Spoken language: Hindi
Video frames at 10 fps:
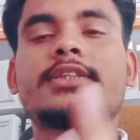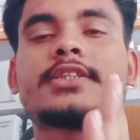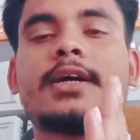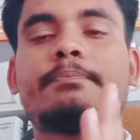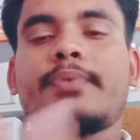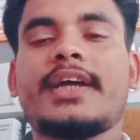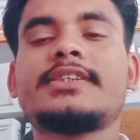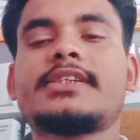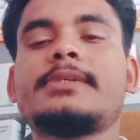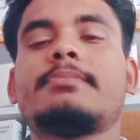इसका
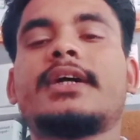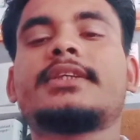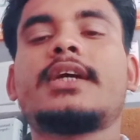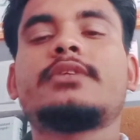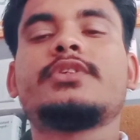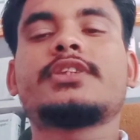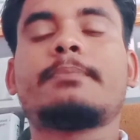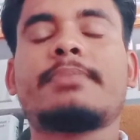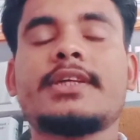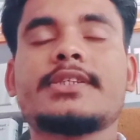प्राइस की बात करें तो
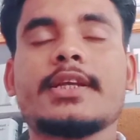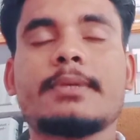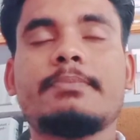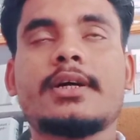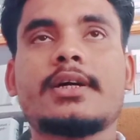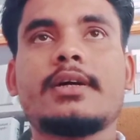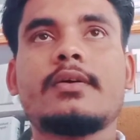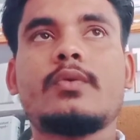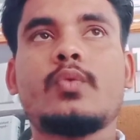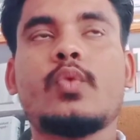इसका प्राइस
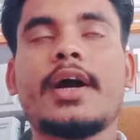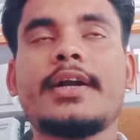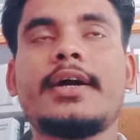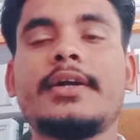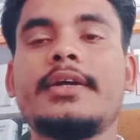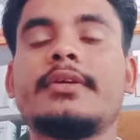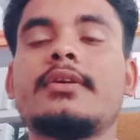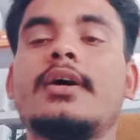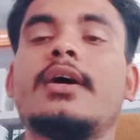लगभग वन हंड्रेड